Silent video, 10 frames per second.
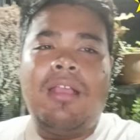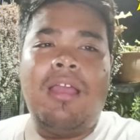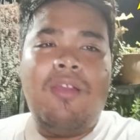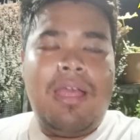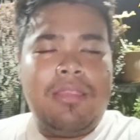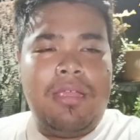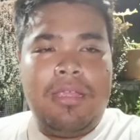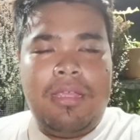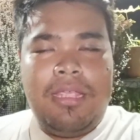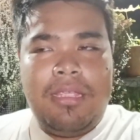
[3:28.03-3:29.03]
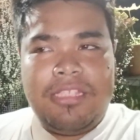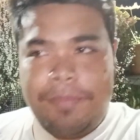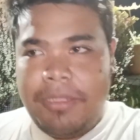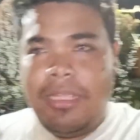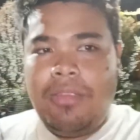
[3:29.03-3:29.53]
kalau ada
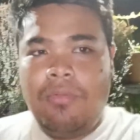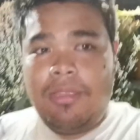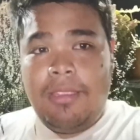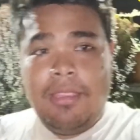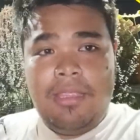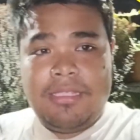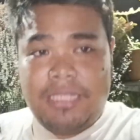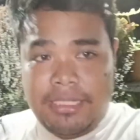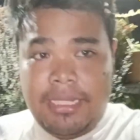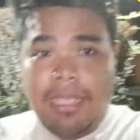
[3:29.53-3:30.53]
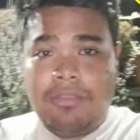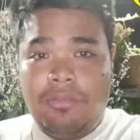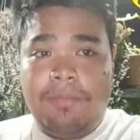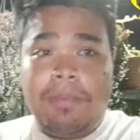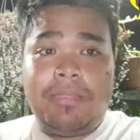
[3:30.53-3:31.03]
seperti itu di sisik atau
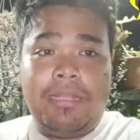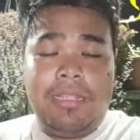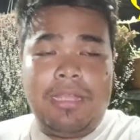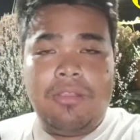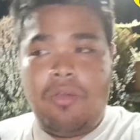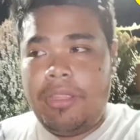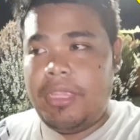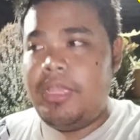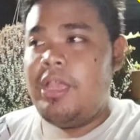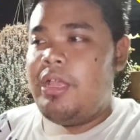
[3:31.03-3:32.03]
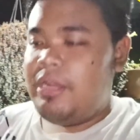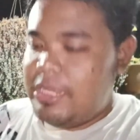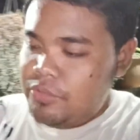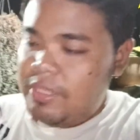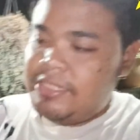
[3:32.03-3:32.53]
di badan ikan koi
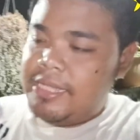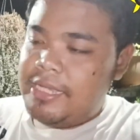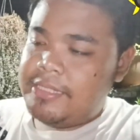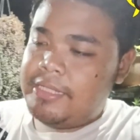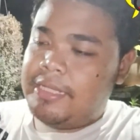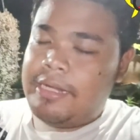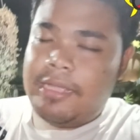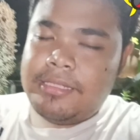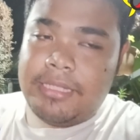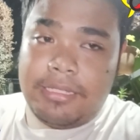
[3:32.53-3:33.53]
langsung aja segera